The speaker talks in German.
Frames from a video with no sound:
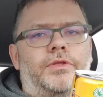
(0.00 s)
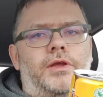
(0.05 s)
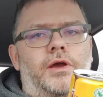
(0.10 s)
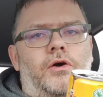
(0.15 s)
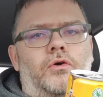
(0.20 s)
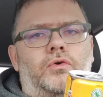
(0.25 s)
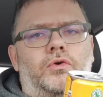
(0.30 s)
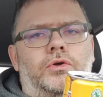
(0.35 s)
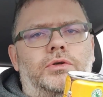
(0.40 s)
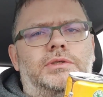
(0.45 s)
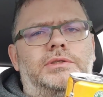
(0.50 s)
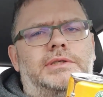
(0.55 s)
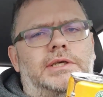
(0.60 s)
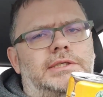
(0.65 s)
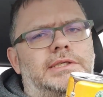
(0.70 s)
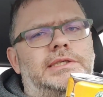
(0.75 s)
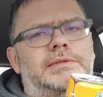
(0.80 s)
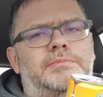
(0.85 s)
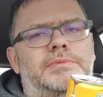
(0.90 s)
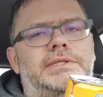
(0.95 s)
Ja, und könnte
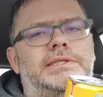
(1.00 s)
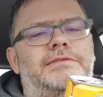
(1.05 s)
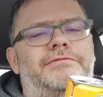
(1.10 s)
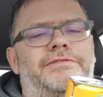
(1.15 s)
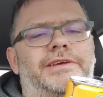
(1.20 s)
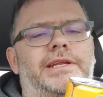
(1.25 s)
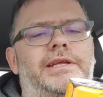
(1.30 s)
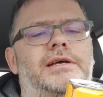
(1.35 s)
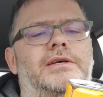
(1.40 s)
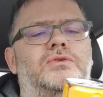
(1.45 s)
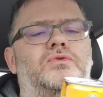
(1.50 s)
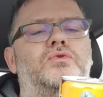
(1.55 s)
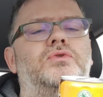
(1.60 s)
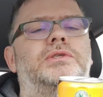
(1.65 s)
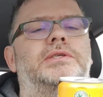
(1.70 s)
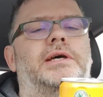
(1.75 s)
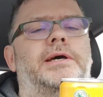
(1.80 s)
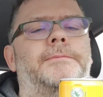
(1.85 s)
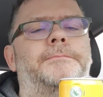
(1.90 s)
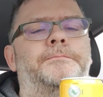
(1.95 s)
tatsächlich ein bisschen weniger
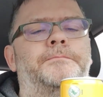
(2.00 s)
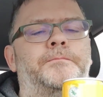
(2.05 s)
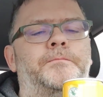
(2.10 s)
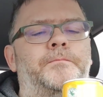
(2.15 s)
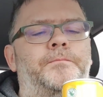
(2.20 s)
süß sein.